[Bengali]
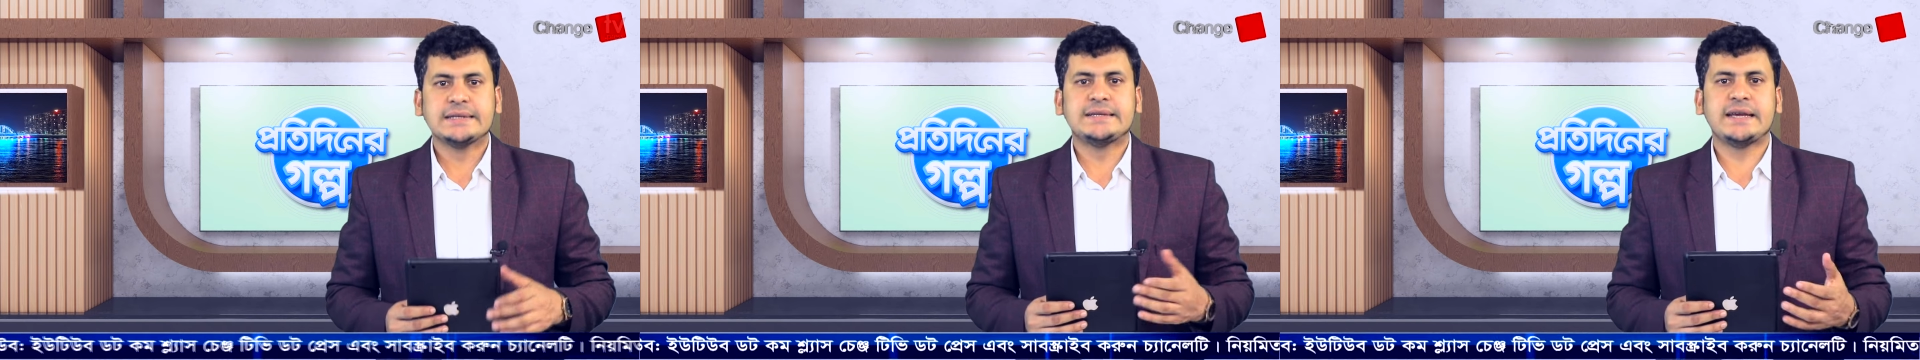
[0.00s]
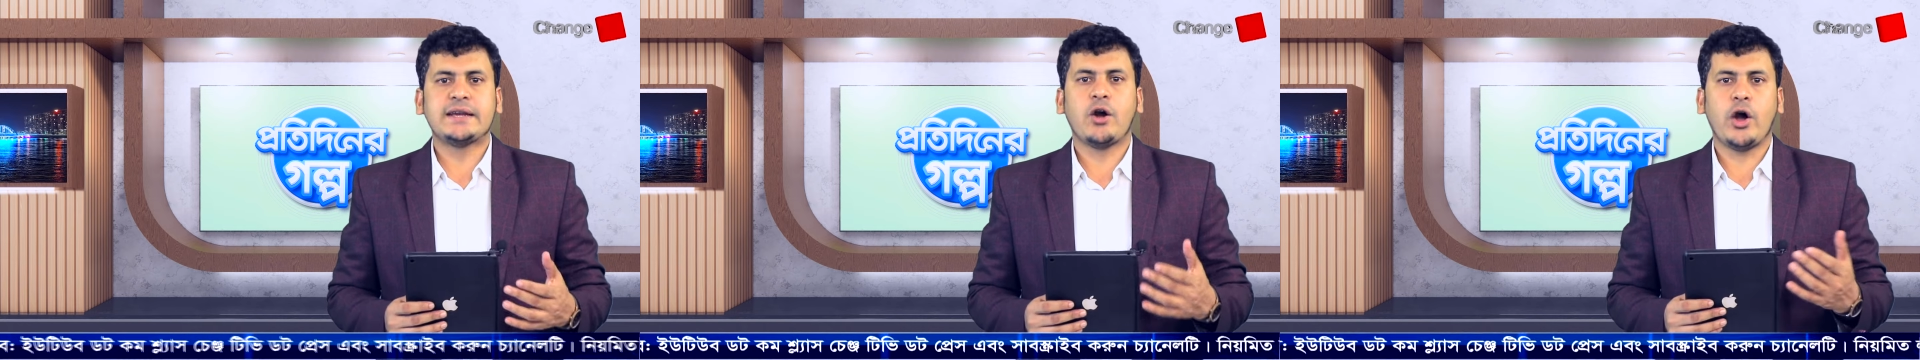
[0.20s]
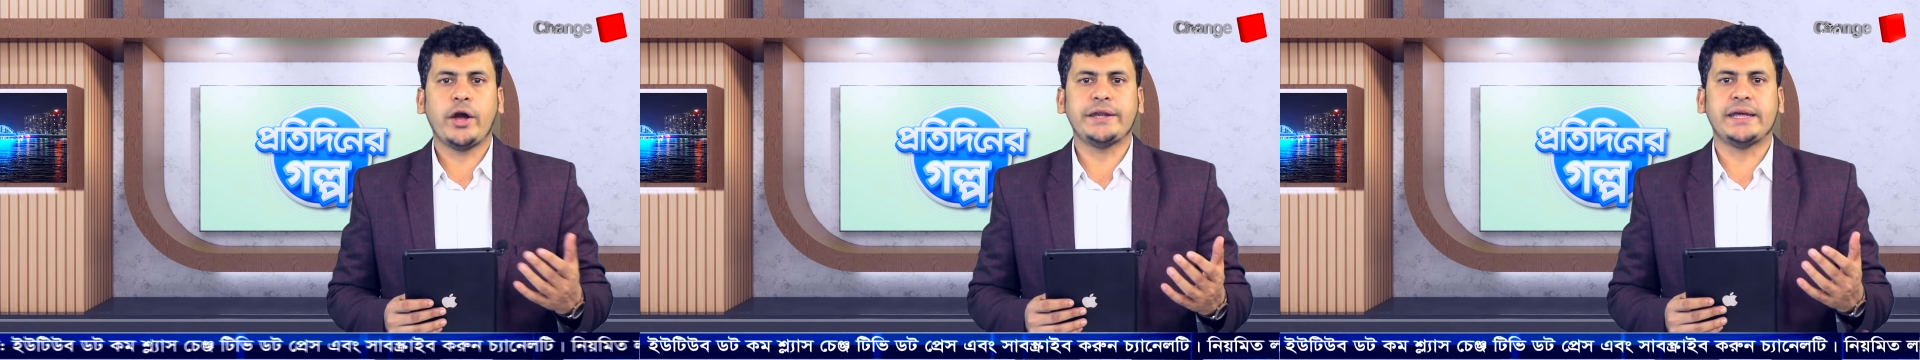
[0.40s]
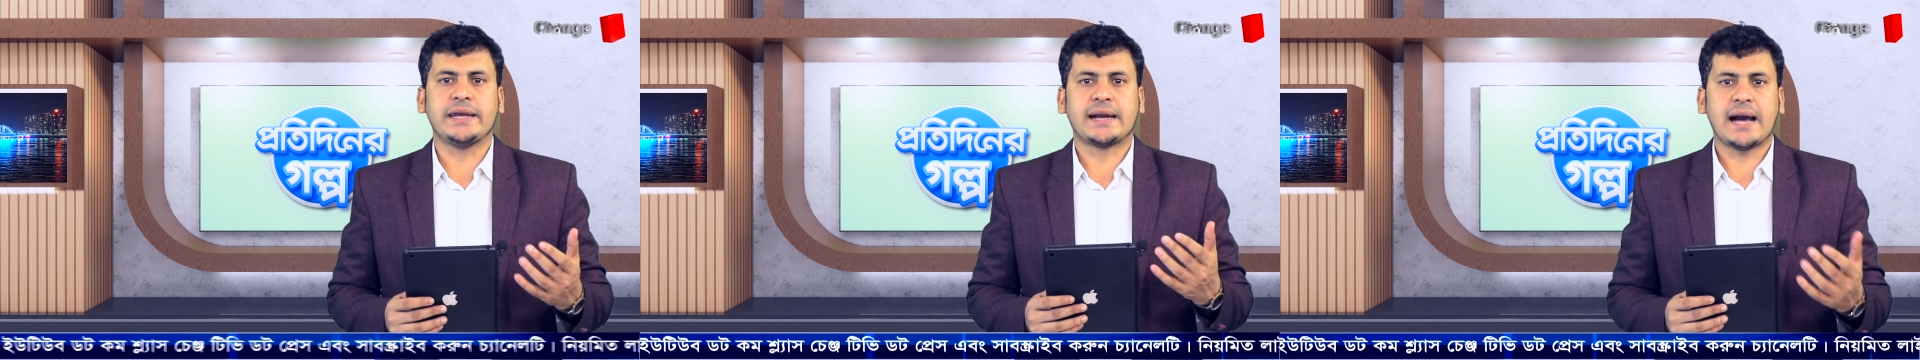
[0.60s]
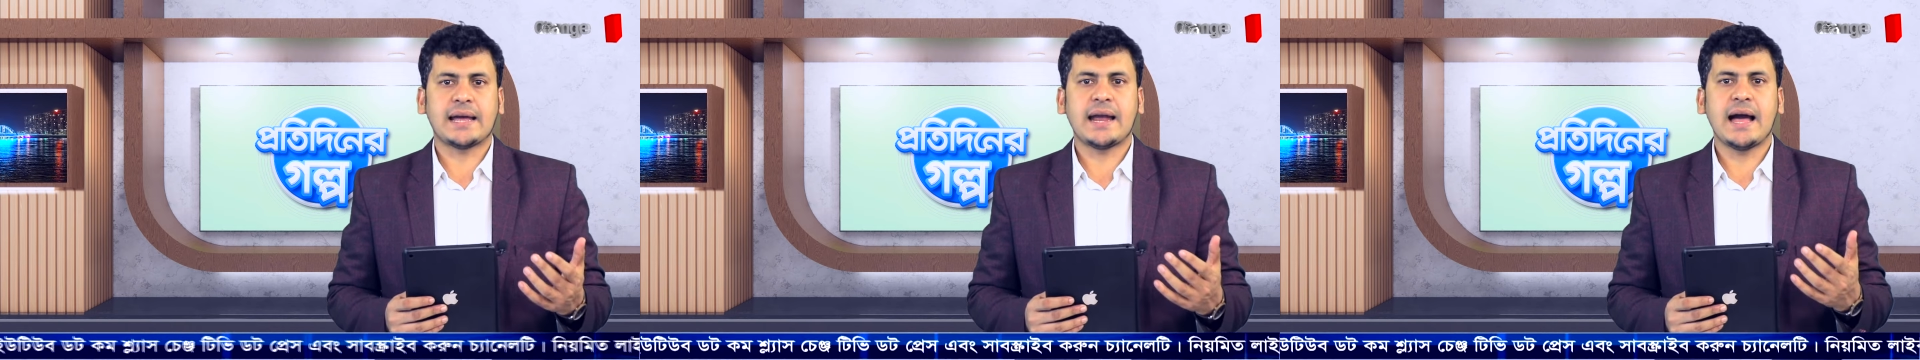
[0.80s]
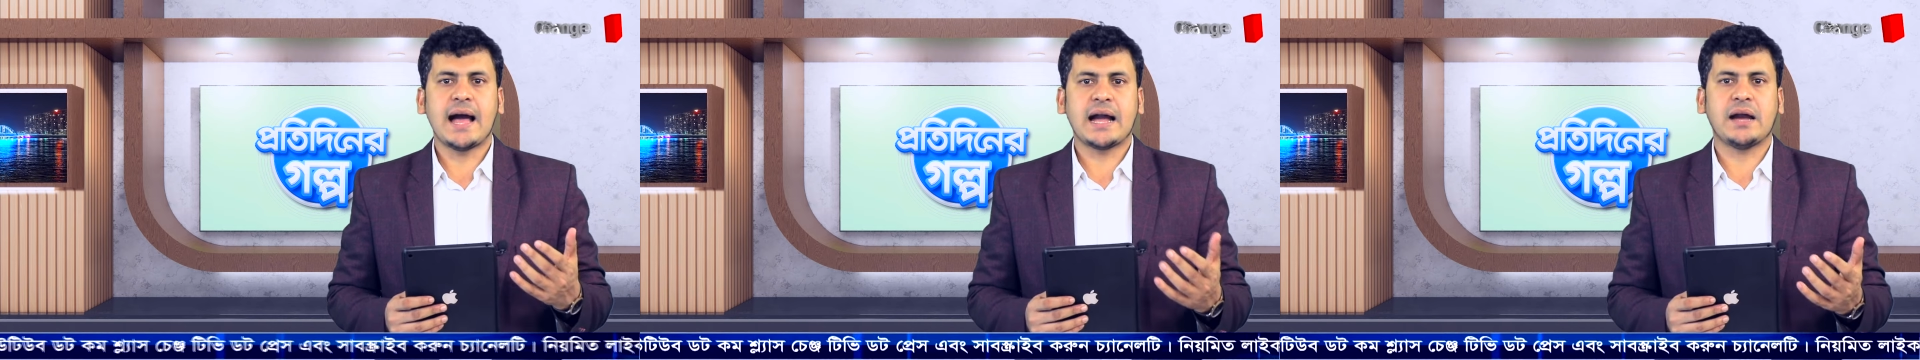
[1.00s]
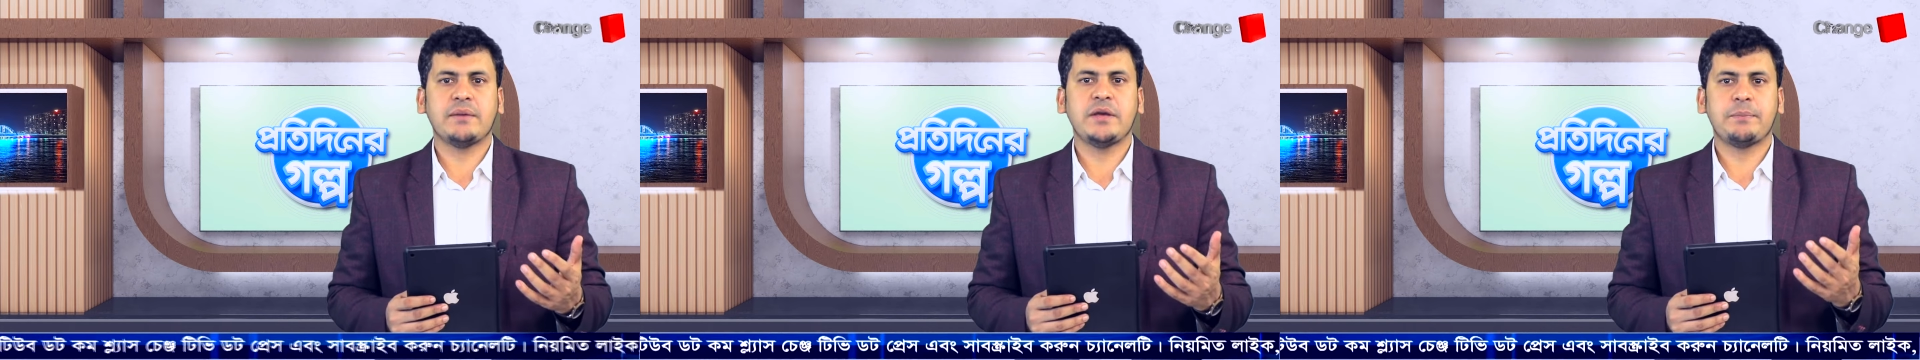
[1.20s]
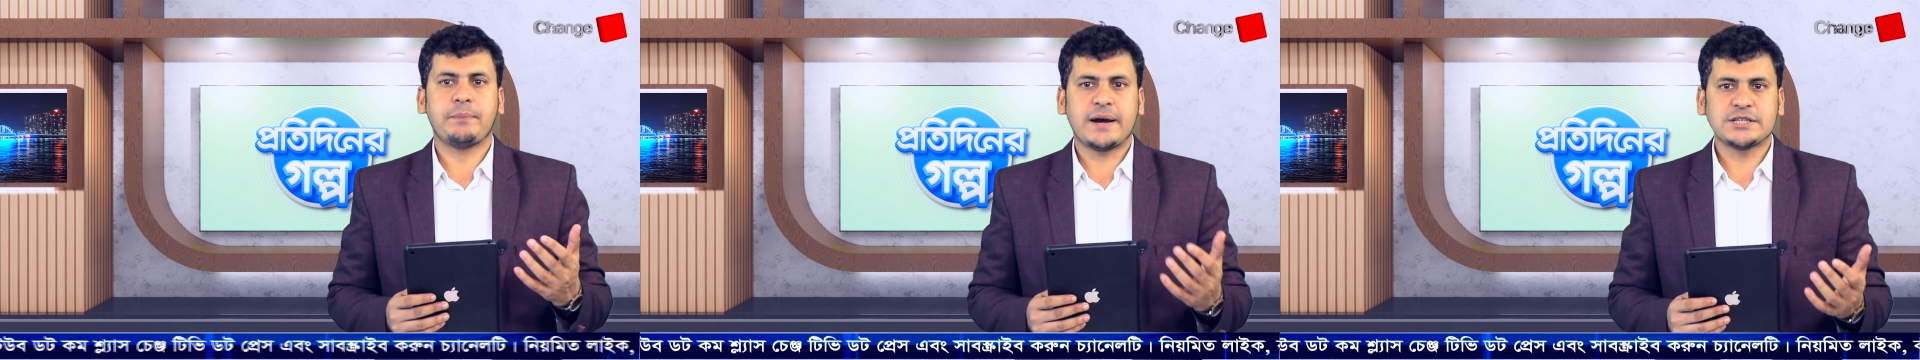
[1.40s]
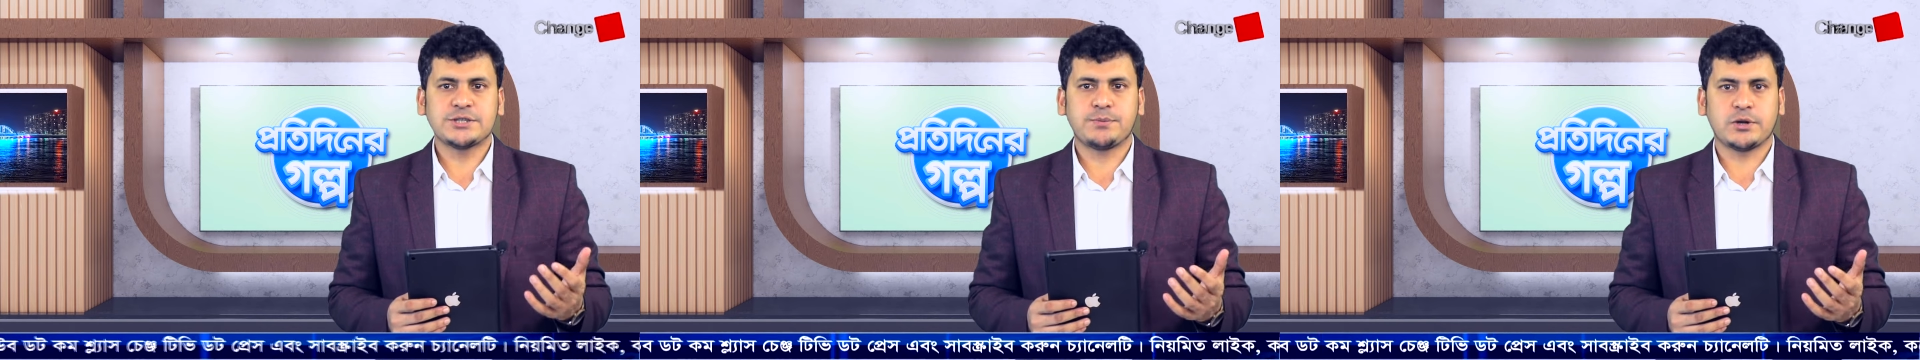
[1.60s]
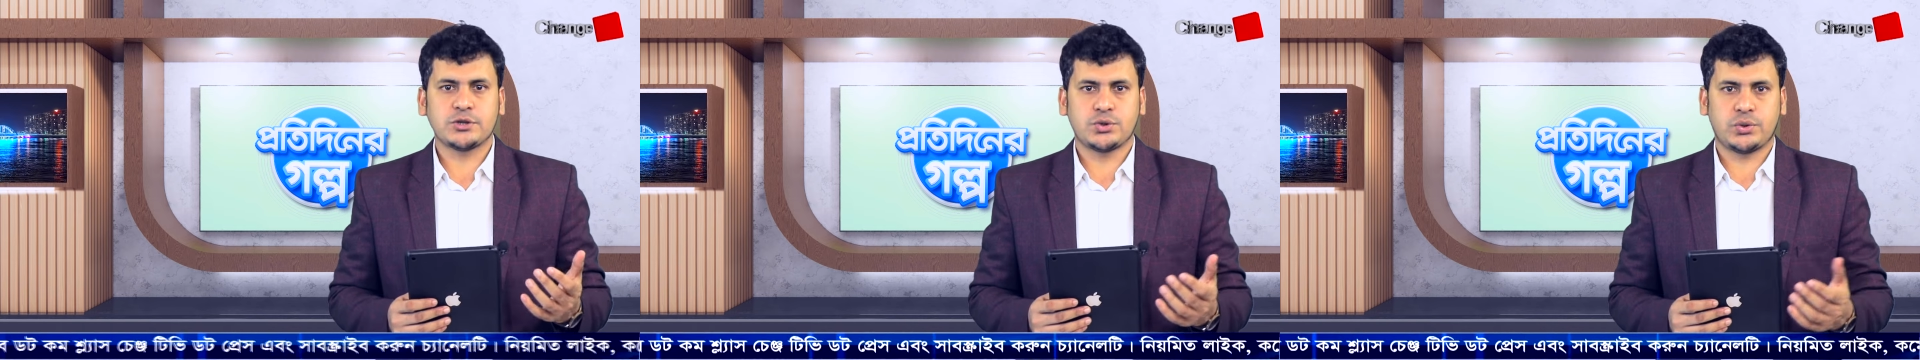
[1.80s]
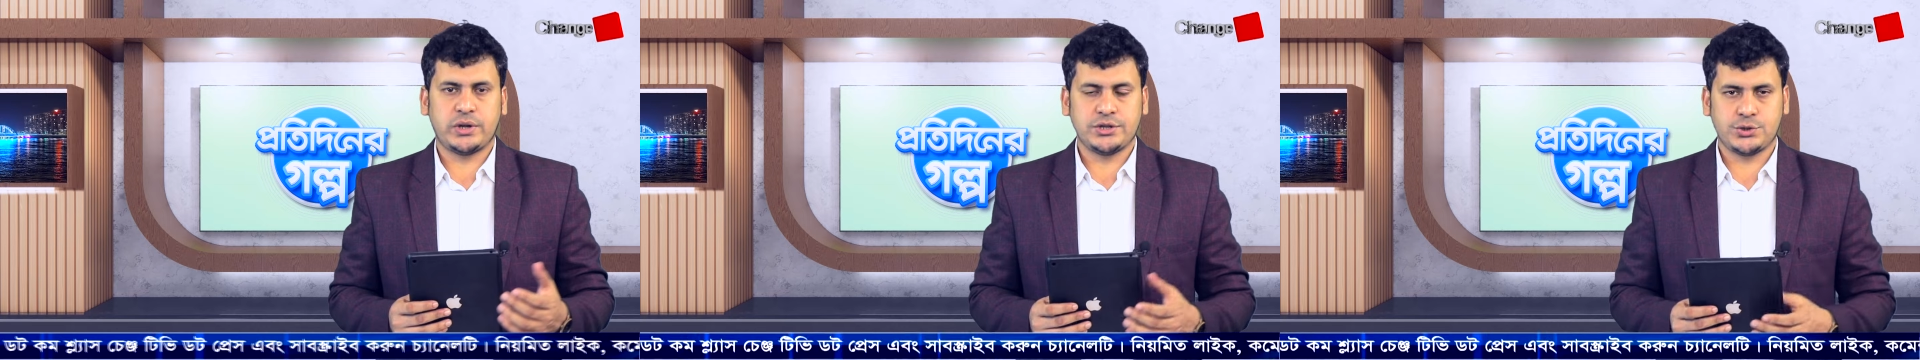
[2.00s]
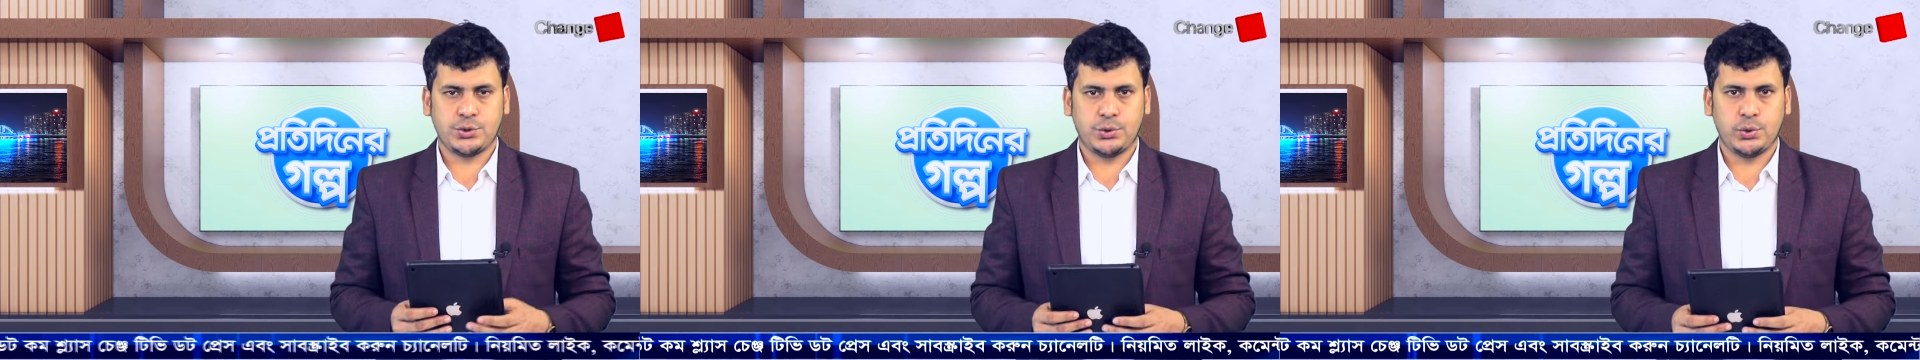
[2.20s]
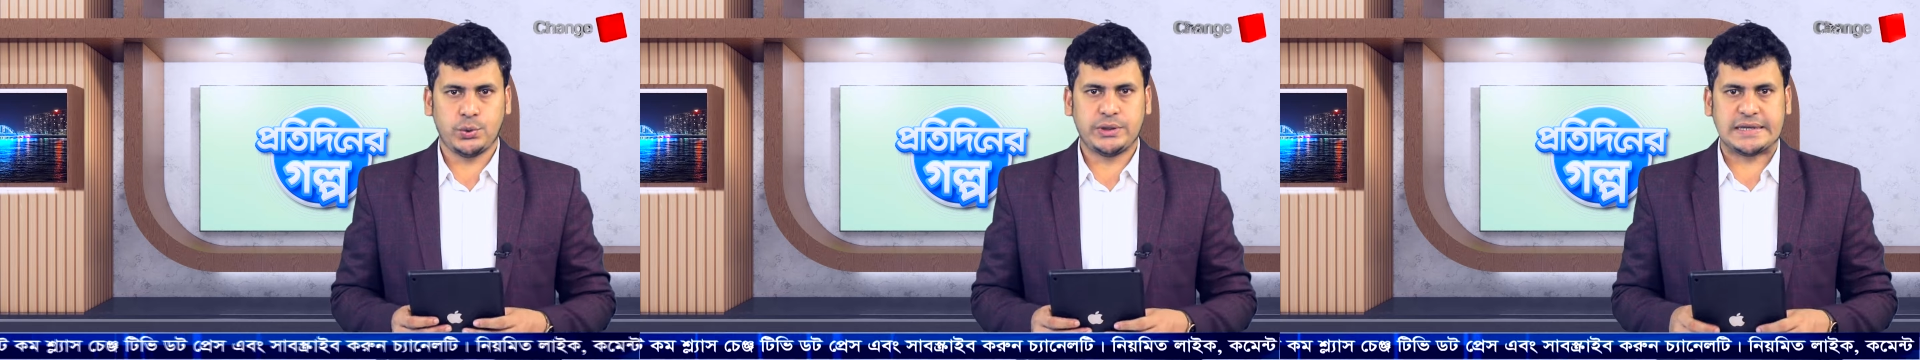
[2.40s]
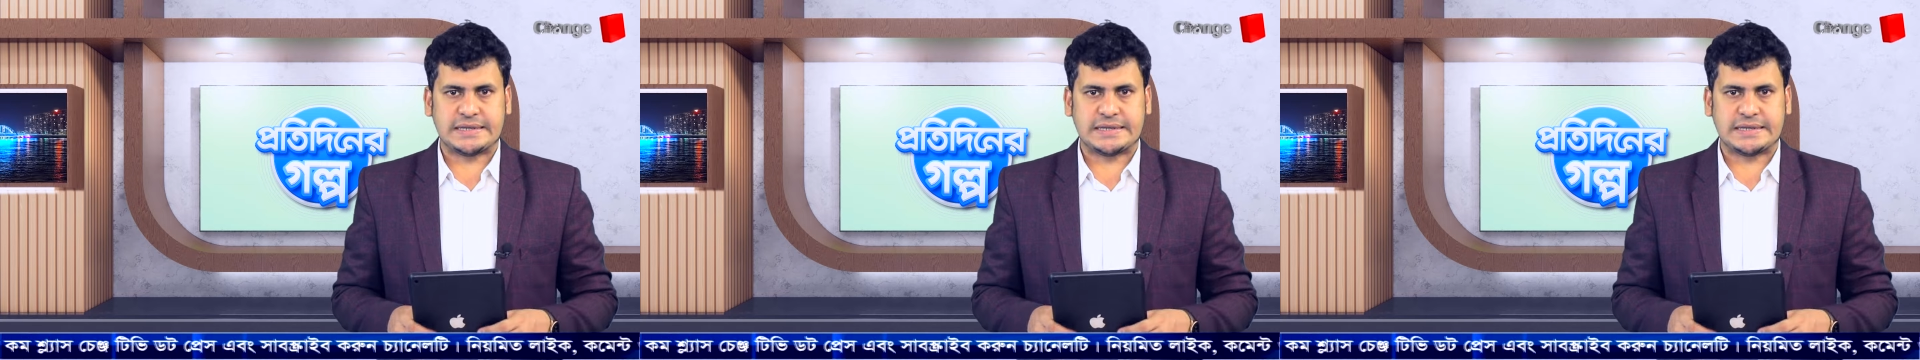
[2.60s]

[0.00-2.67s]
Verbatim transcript: ঠিক হয়নি কারা আগামী পাঁচ বছরের জন্য